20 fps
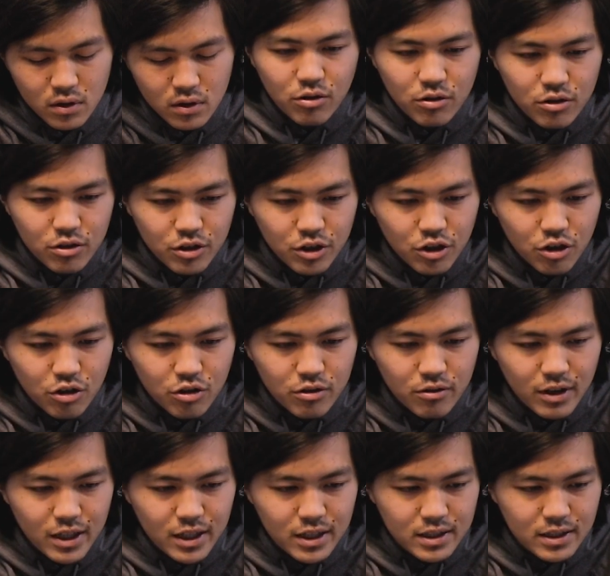この行
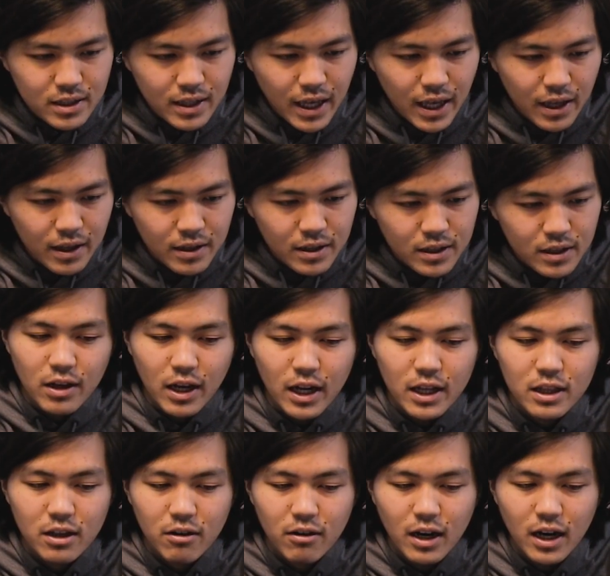はですね、あ
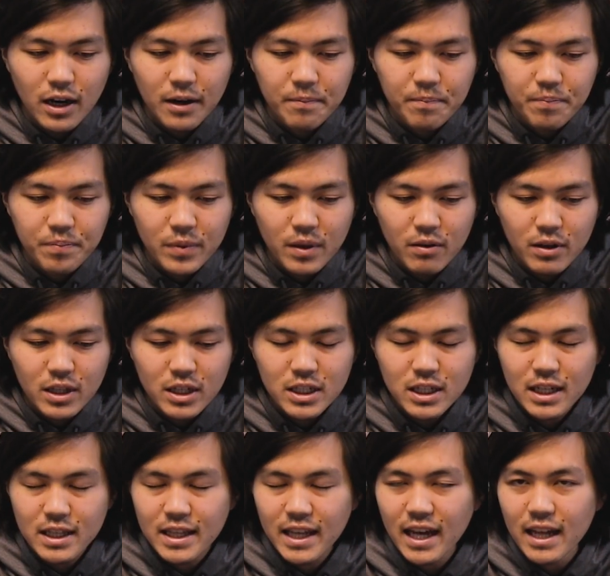なたは
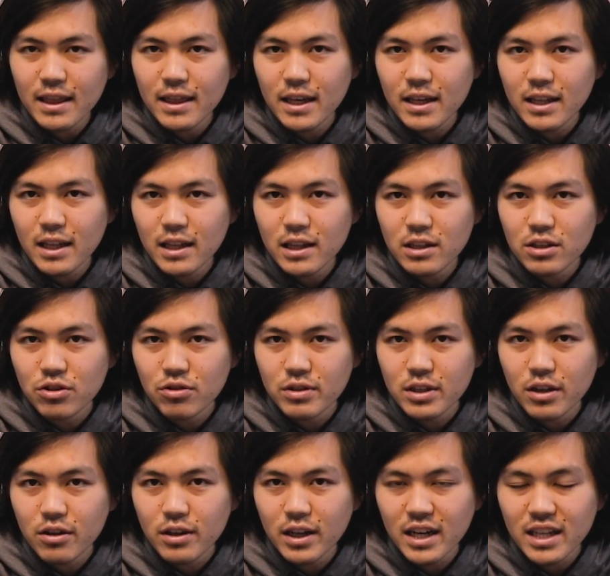私が出会ってきた女
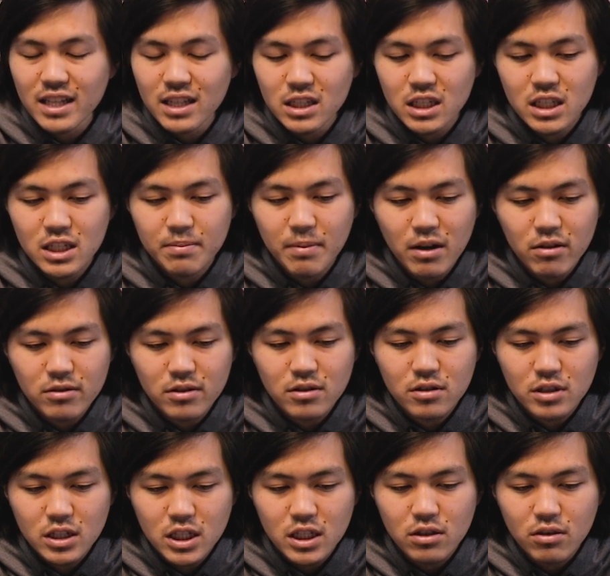性の中で一番美
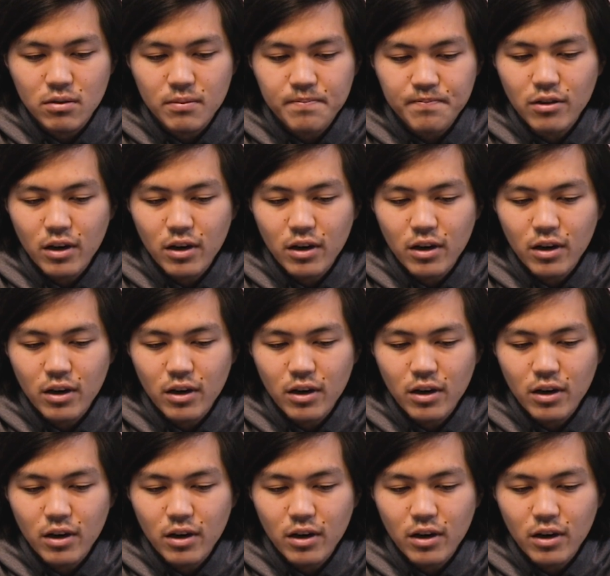しい。